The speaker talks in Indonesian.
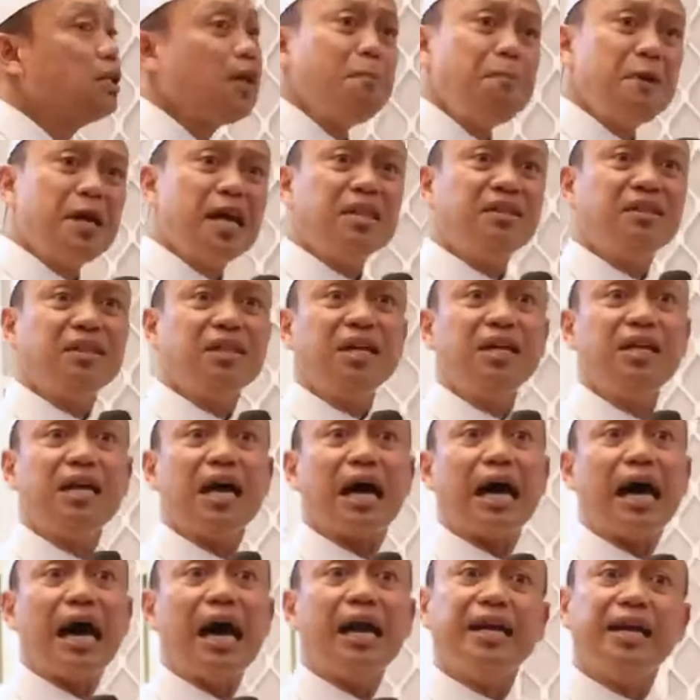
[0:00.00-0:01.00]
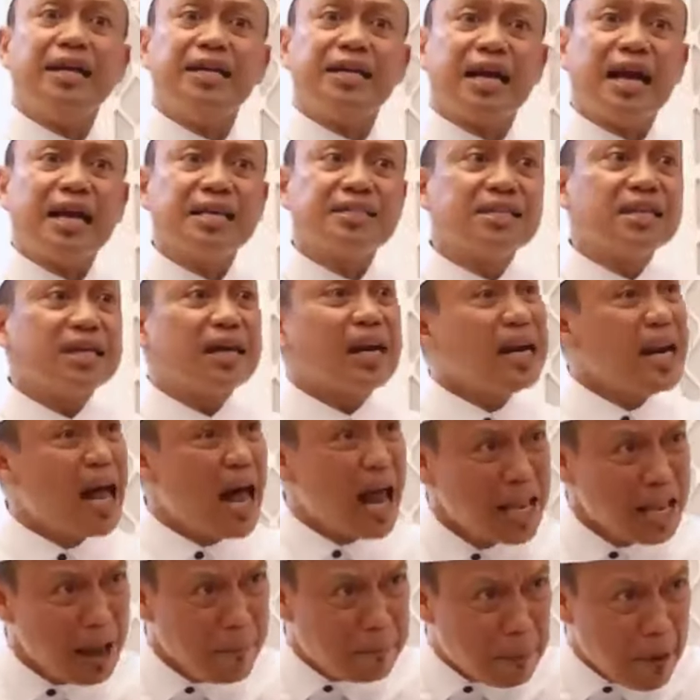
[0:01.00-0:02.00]
Tapi kan tidak. Ada dikasih.
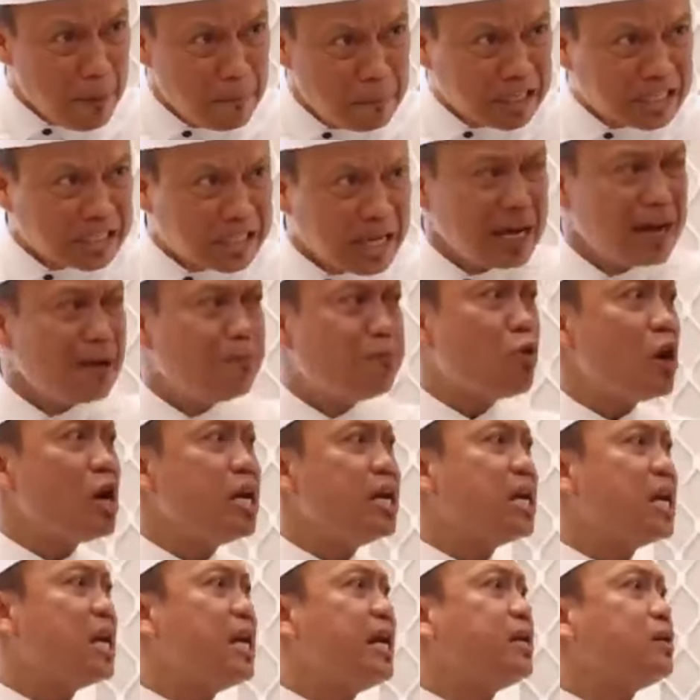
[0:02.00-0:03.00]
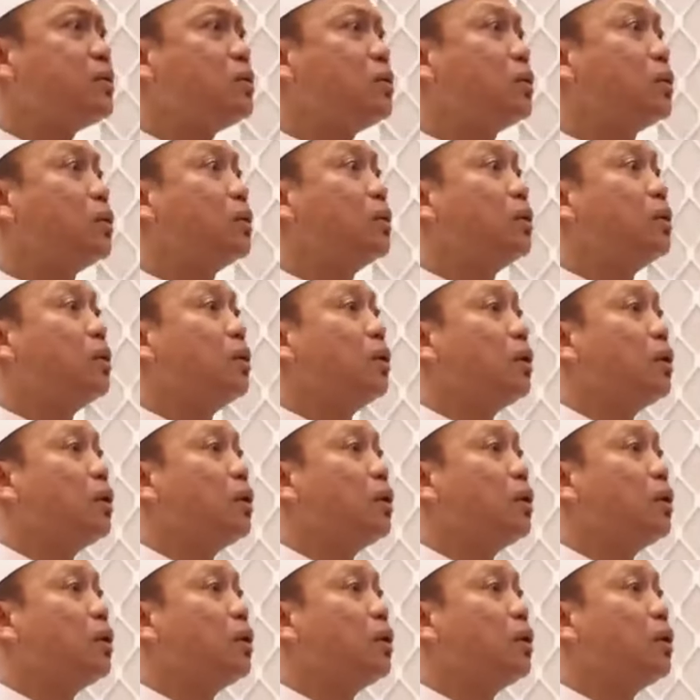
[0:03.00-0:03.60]
Karena Allah pamasena puangin aleko.